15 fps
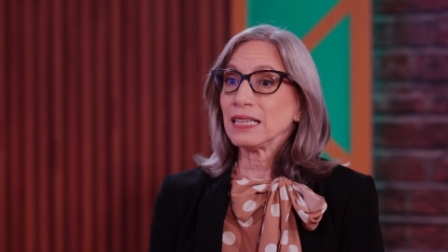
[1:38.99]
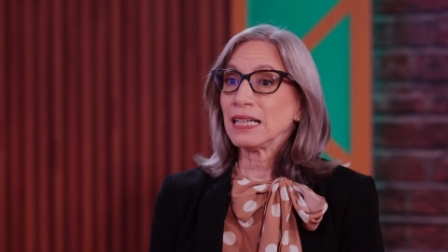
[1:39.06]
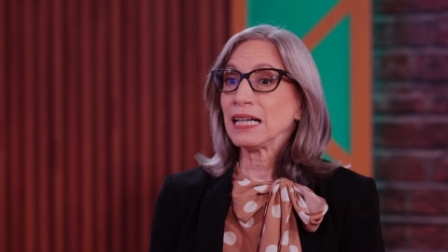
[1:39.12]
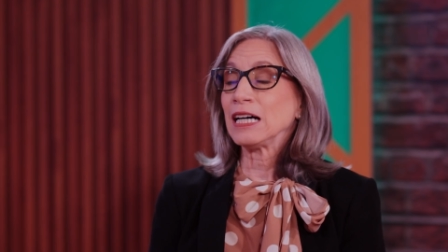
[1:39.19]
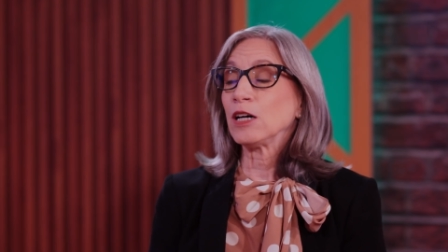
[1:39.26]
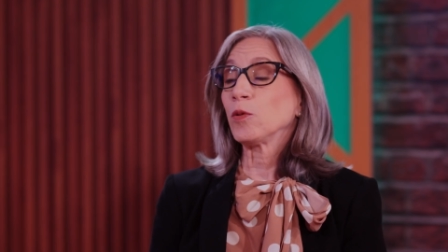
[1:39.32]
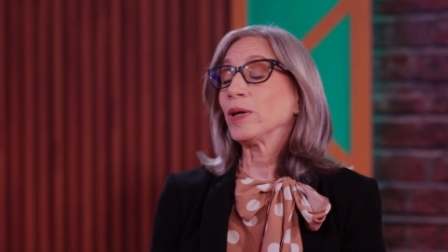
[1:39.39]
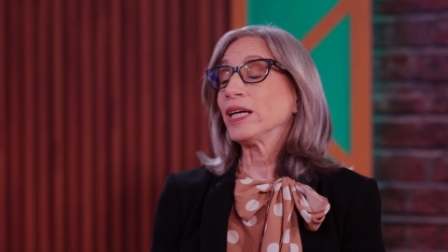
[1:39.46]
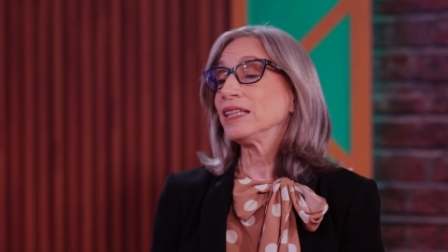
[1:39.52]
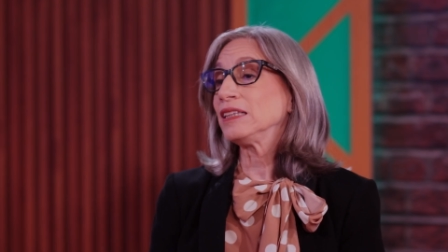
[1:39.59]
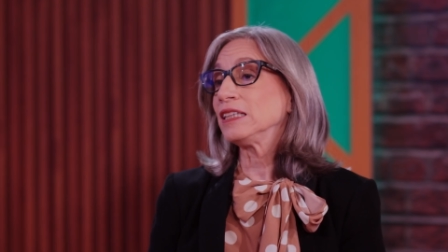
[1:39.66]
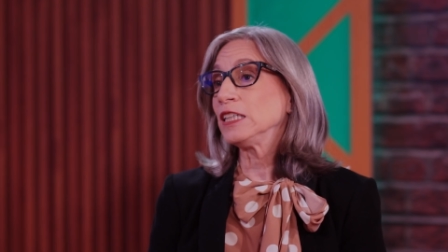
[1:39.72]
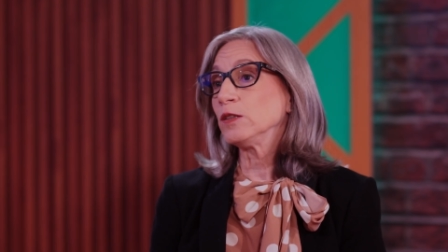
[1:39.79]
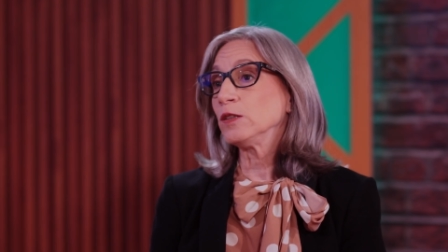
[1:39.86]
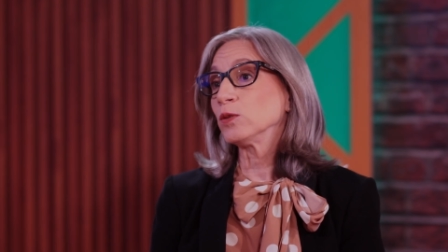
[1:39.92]
a
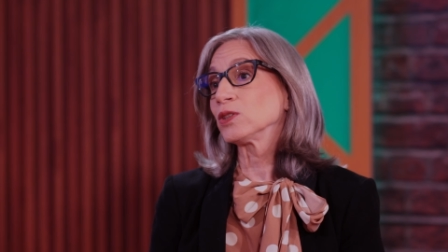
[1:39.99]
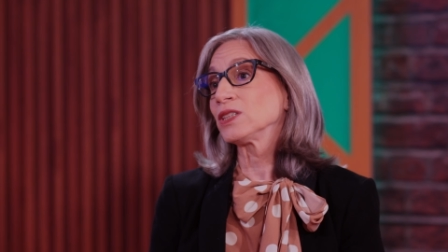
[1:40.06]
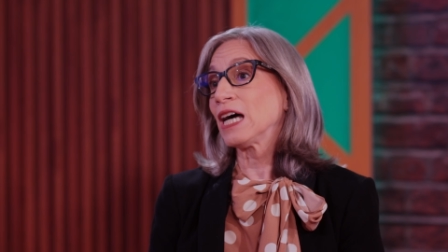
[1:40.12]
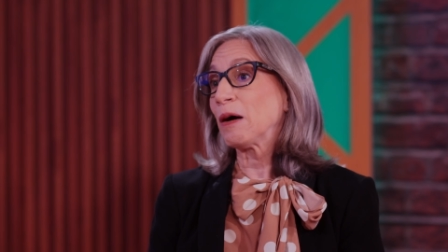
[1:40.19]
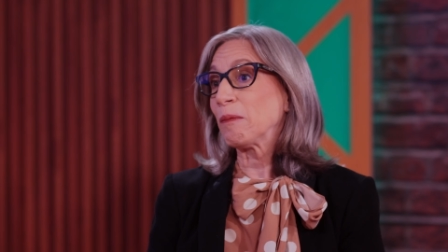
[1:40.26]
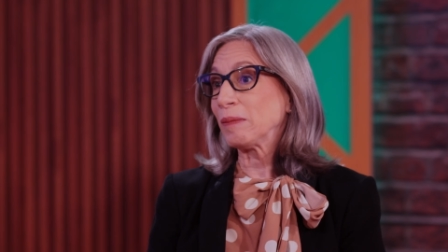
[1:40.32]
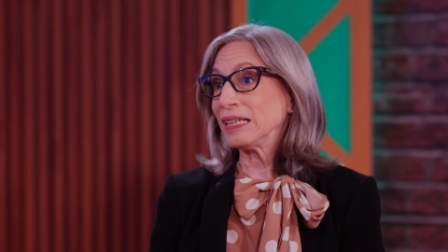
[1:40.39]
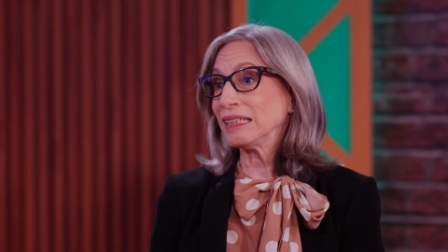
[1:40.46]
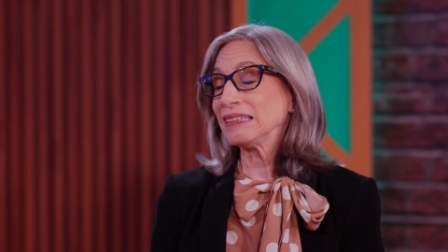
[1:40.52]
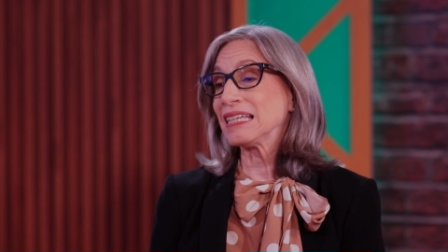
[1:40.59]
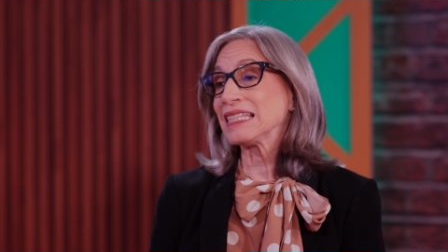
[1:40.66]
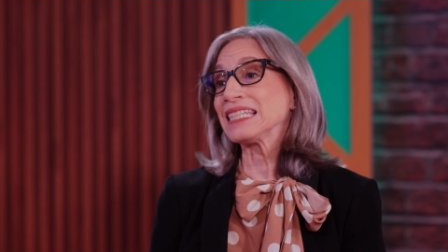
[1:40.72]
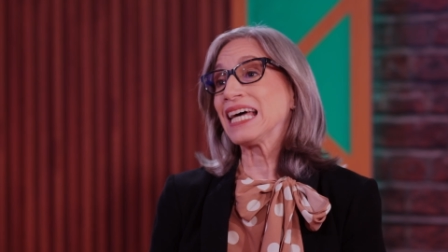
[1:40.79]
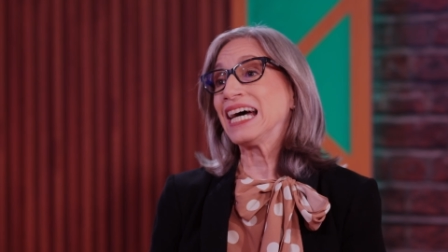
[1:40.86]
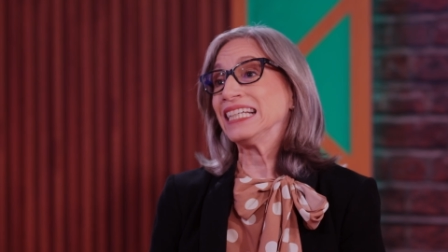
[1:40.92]
objetivos, a
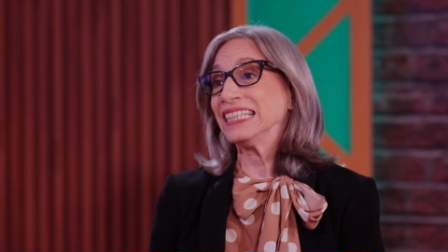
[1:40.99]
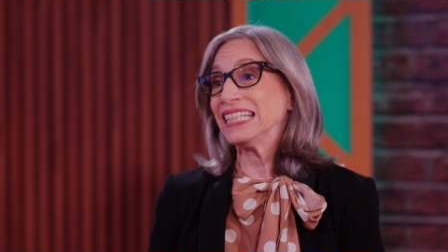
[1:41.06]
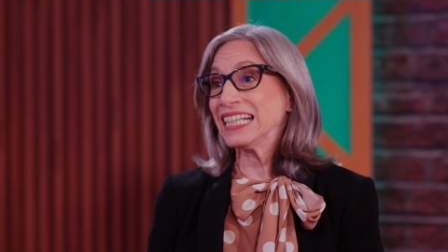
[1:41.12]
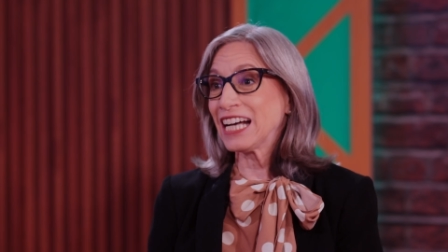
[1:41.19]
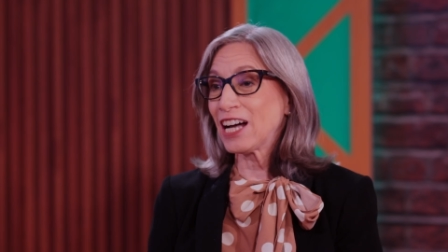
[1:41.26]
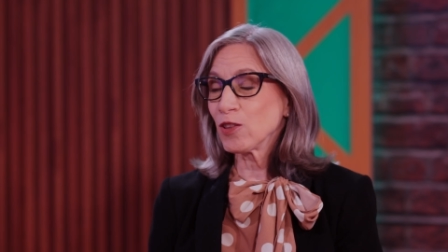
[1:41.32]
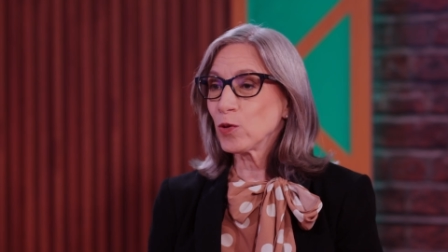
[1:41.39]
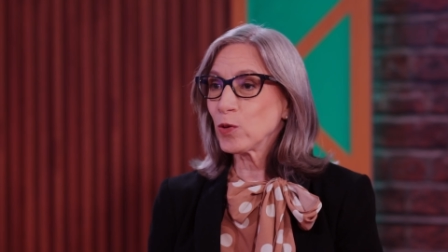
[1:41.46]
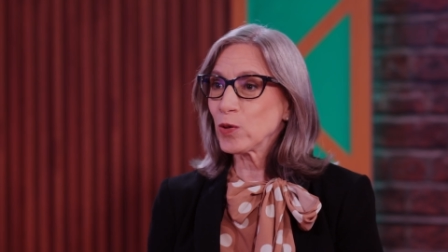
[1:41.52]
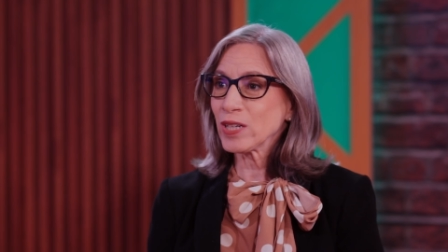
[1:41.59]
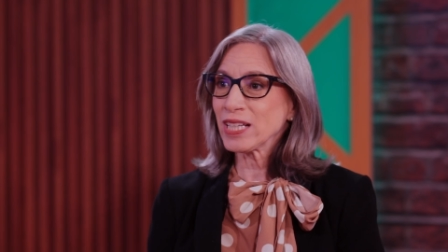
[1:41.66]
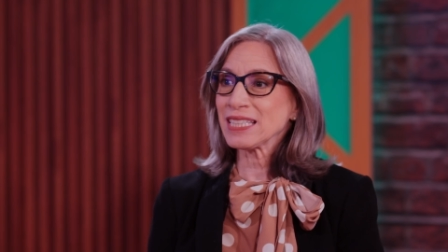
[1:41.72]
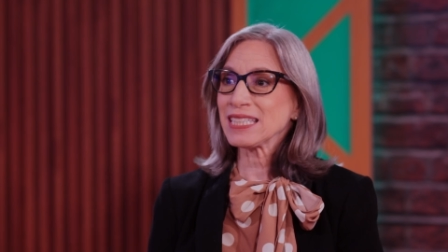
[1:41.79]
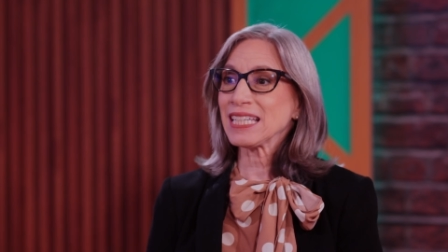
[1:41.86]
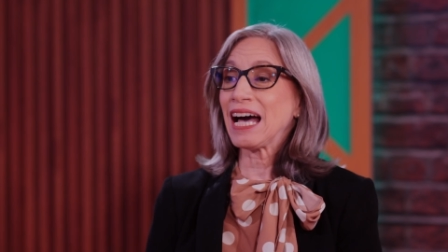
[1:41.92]
metas, a
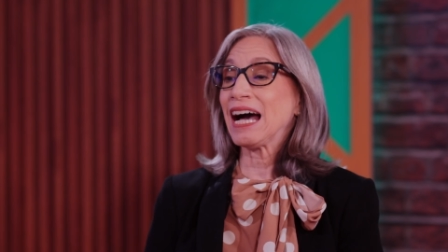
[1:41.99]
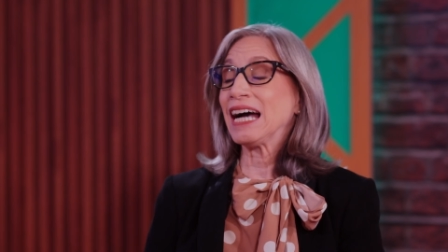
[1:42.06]
indicadores,